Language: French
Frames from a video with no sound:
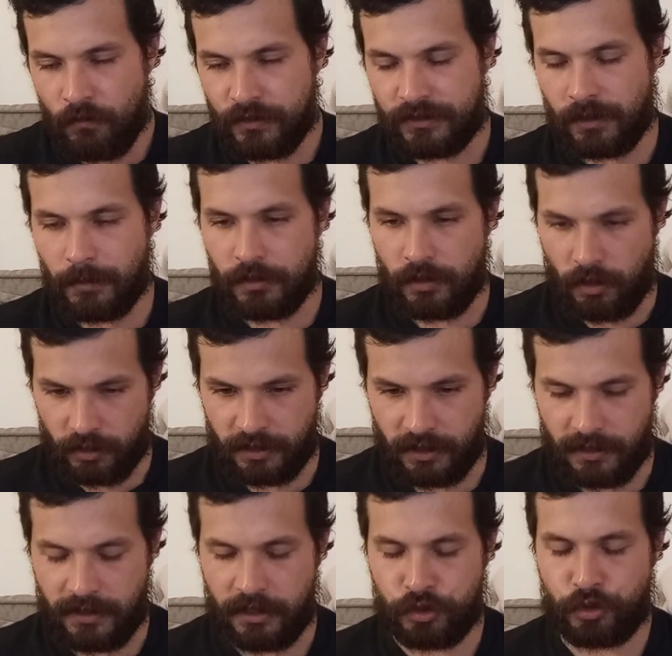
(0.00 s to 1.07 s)
vous êtes en mode, ok,
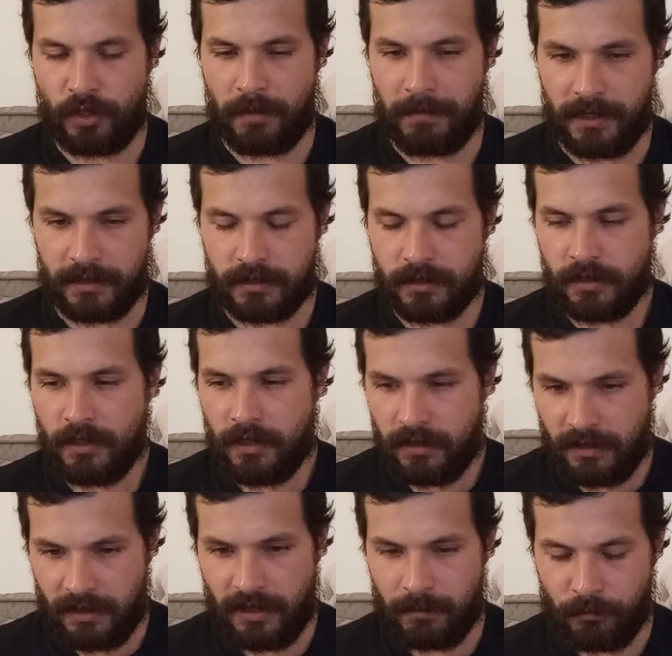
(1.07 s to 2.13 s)
là je suis un Mac,
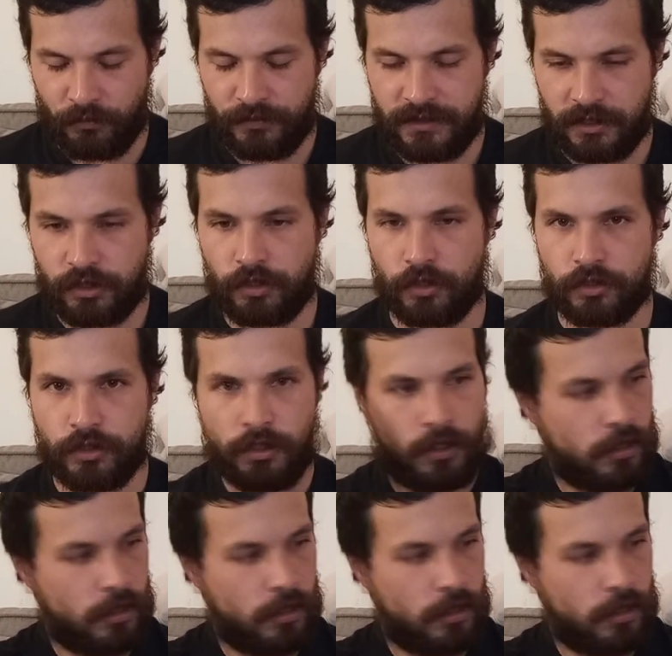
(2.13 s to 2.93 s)
là mon physique change,